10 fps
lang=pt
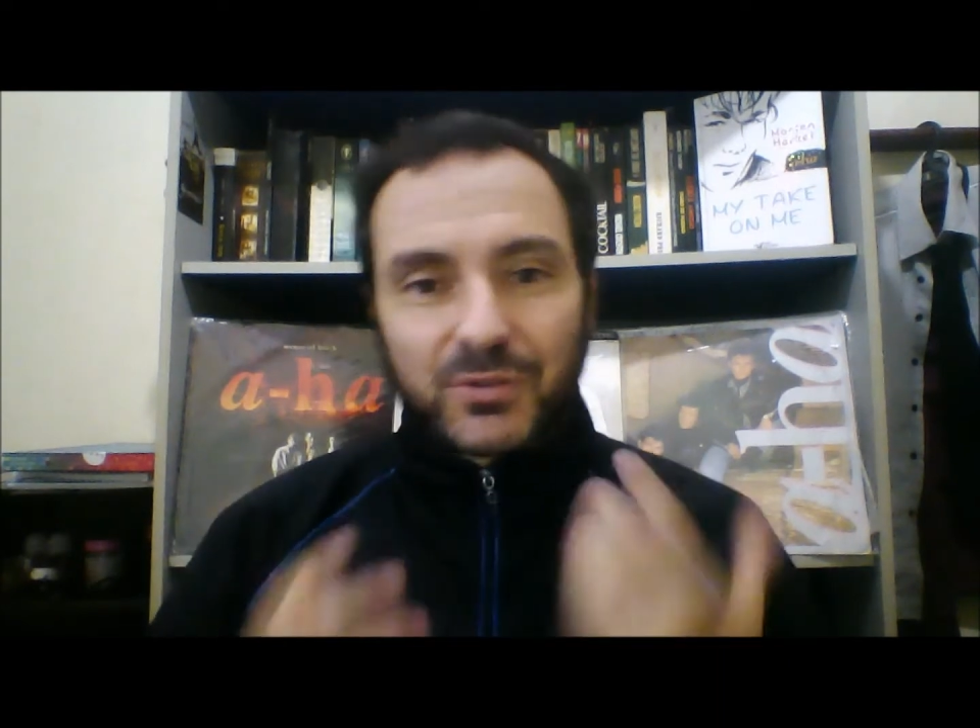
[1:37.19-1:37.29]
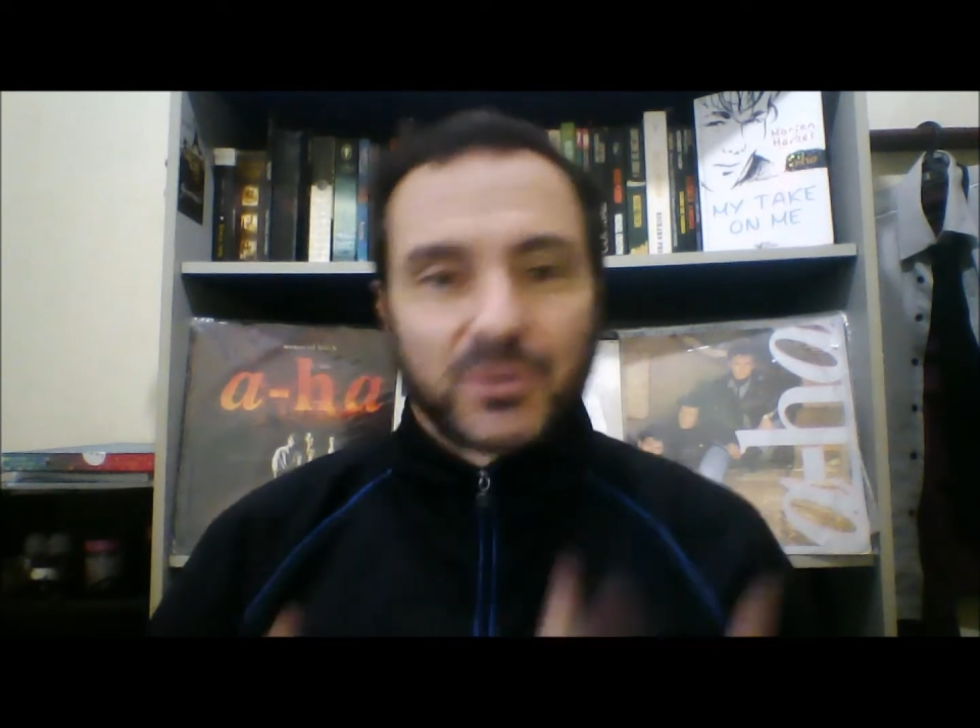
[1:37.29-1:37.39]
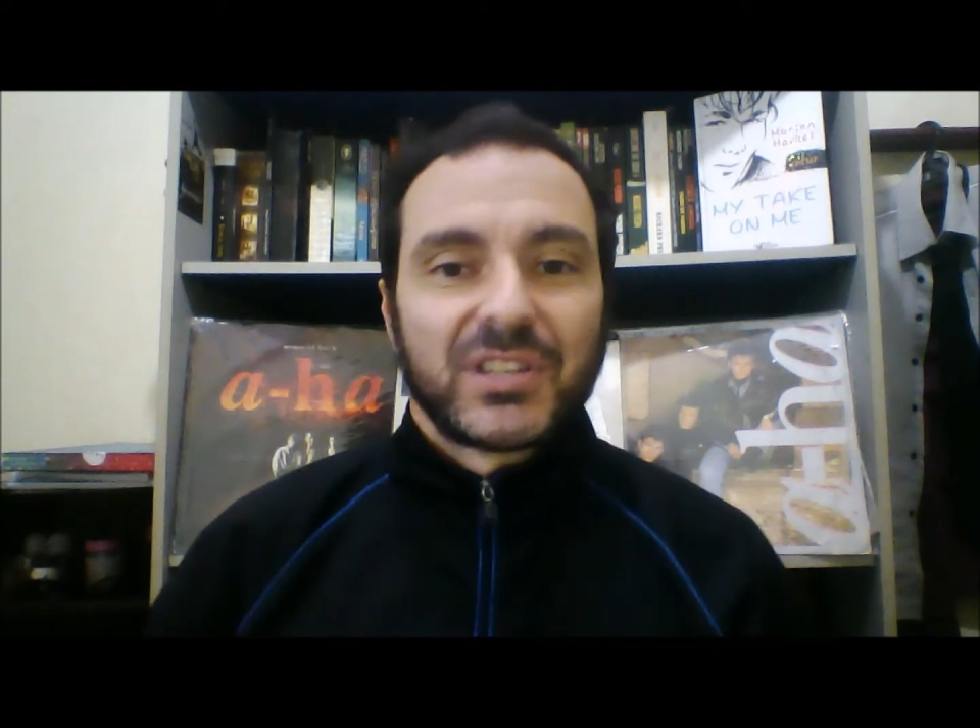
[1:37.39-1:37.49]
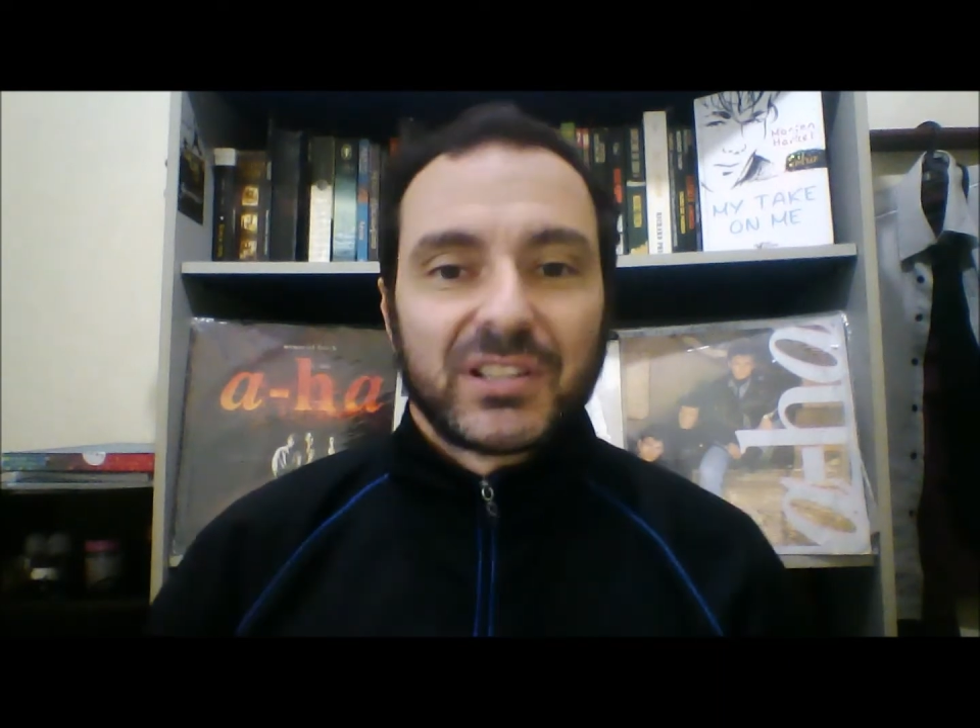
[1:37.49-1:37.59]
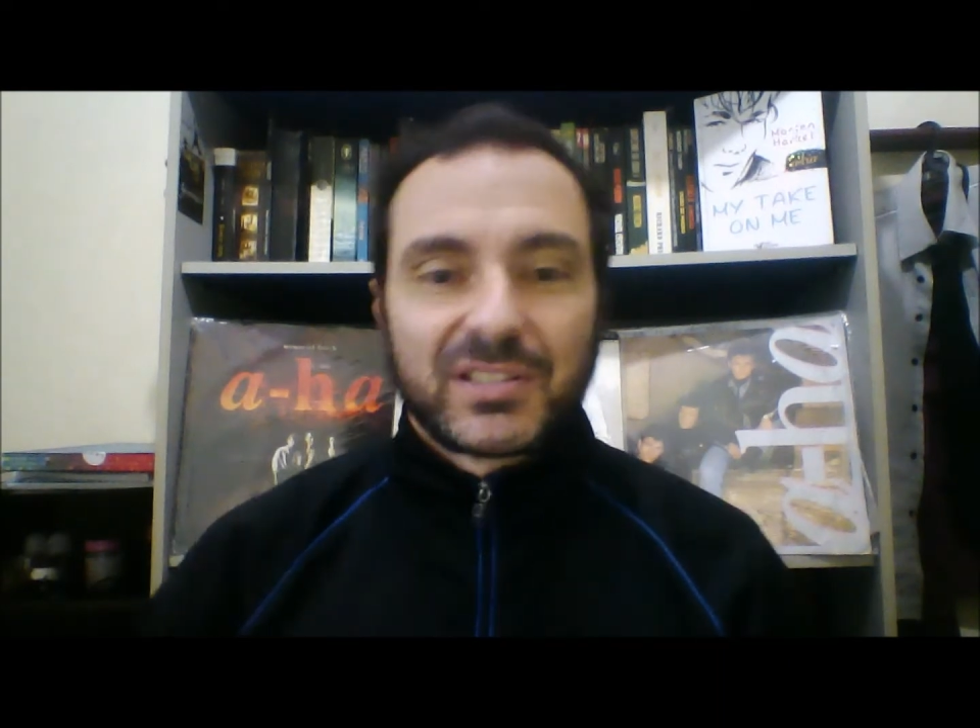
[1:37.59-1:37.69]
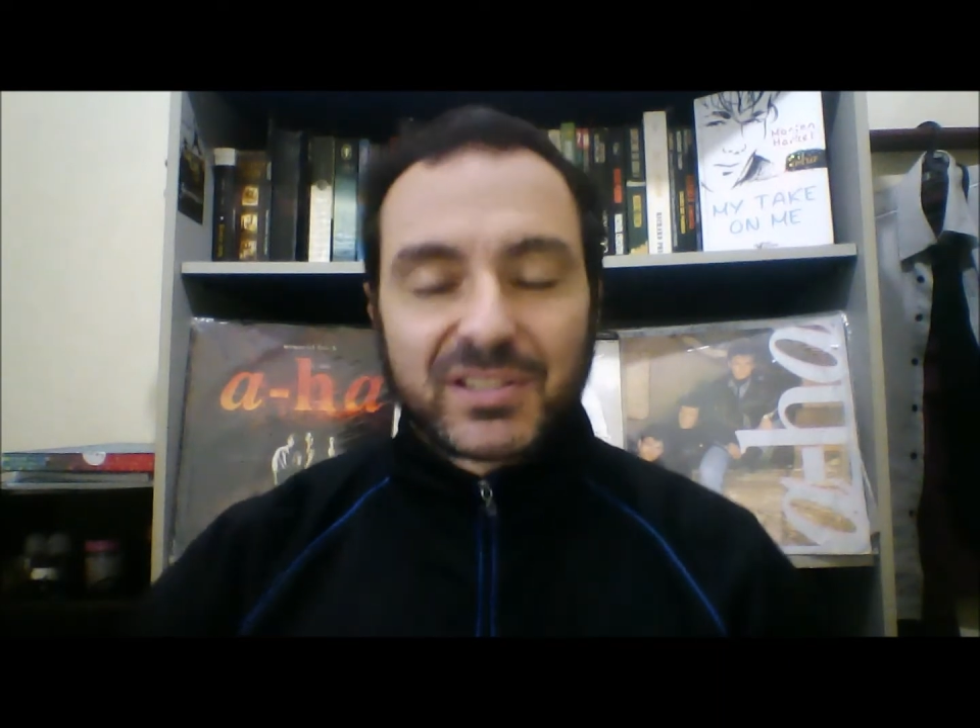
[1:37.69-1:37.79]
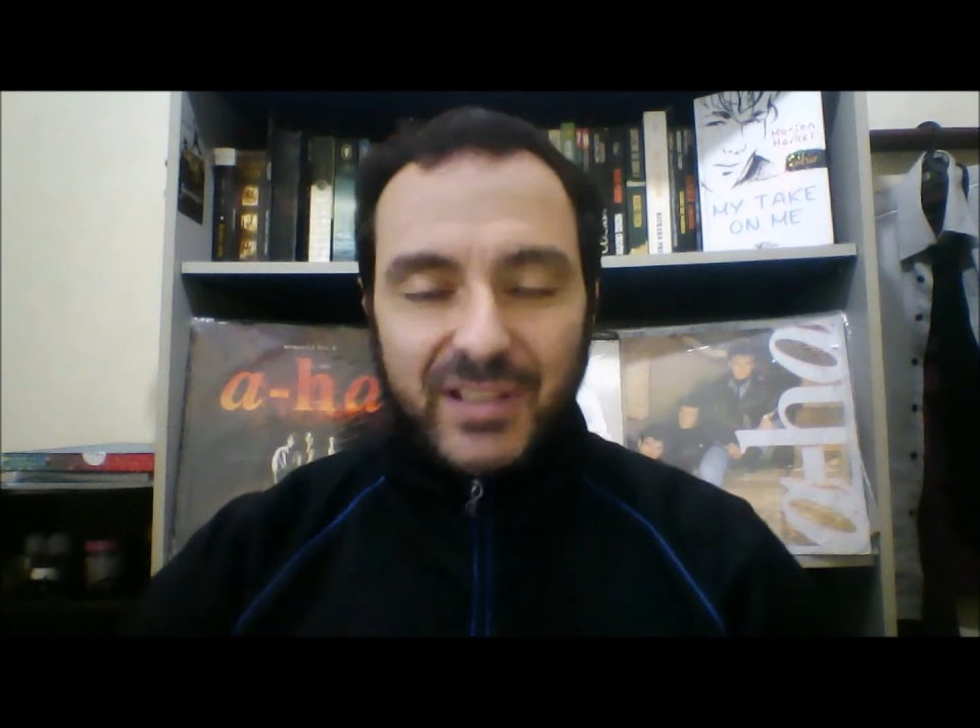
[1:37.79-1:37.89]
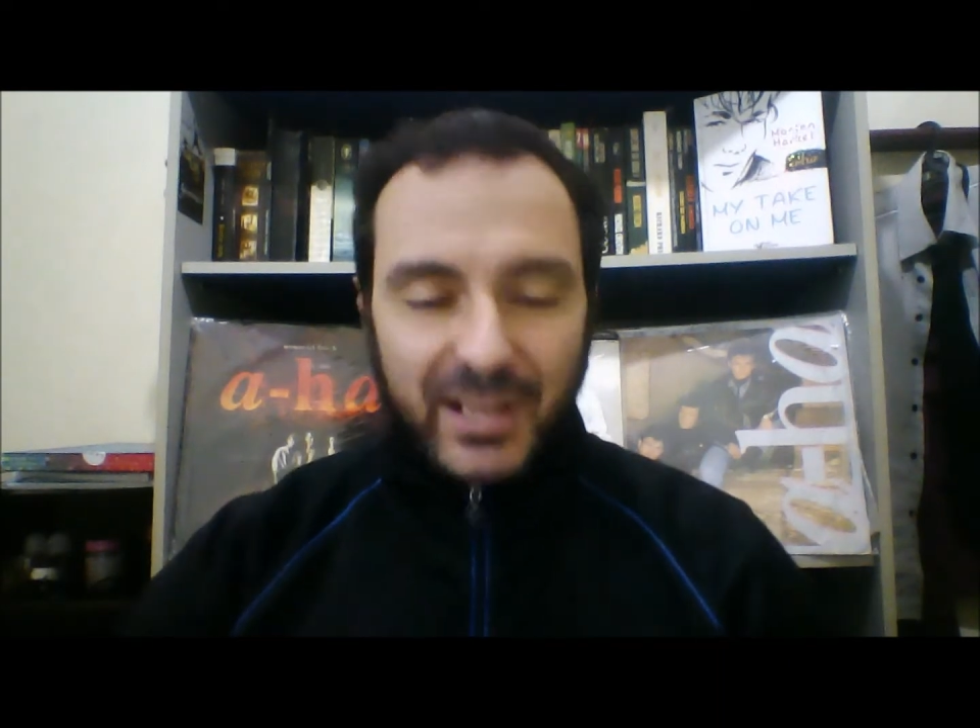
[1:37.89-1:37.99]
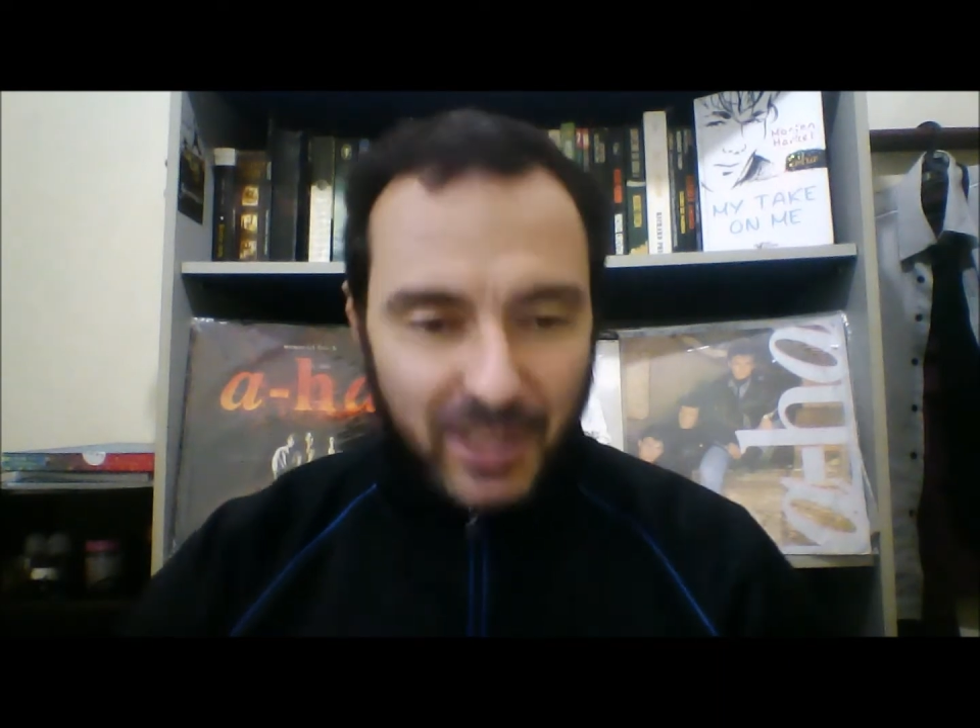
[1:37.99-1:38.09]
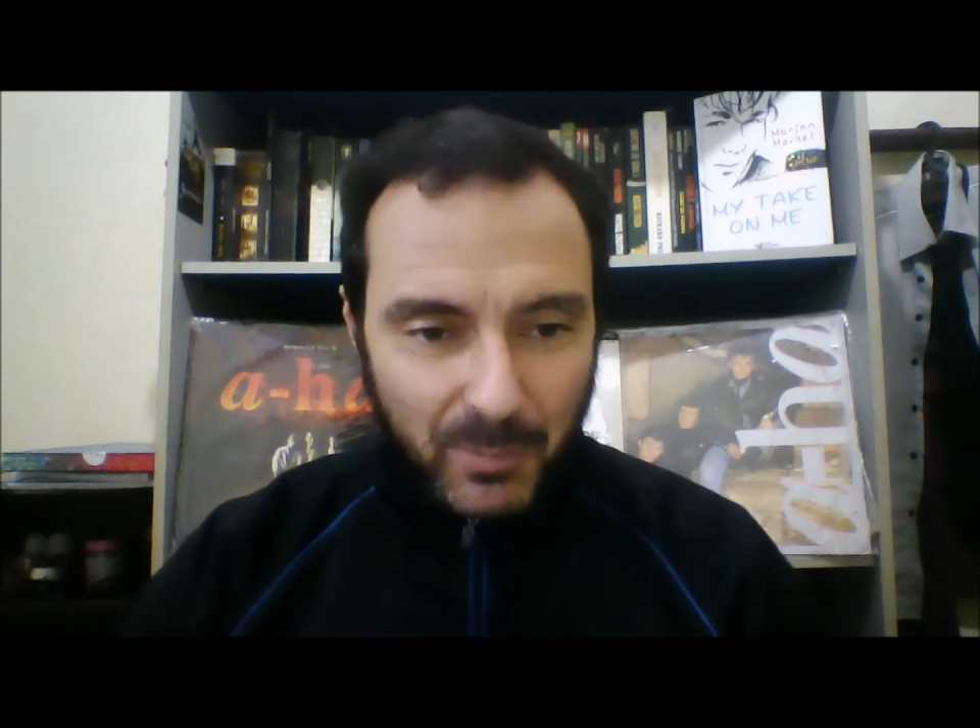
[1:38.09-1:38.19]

foi o CD de estreia da